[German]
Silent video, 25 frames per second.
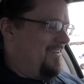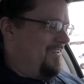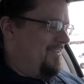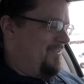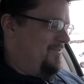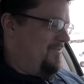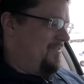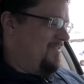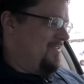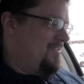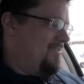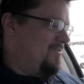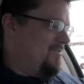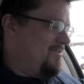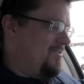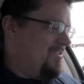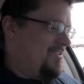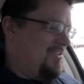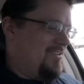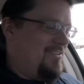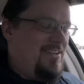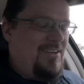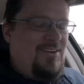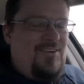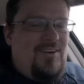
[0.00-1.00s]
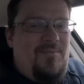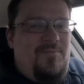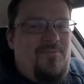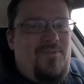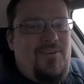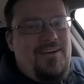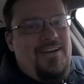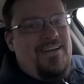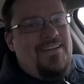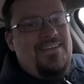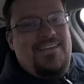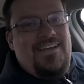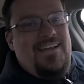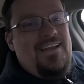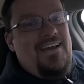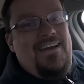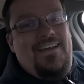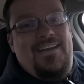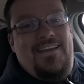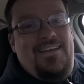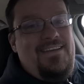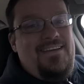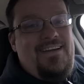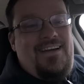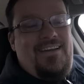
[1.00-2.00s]
Ich find's lustig. Die kommen von ganz
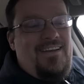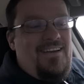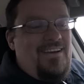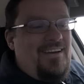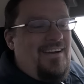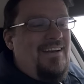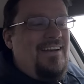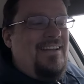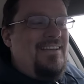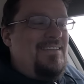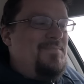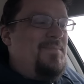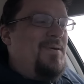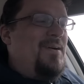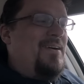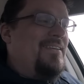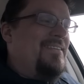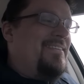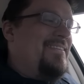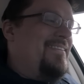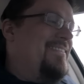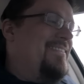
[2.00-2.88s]
alleine. Ich kann da gar nichts machen.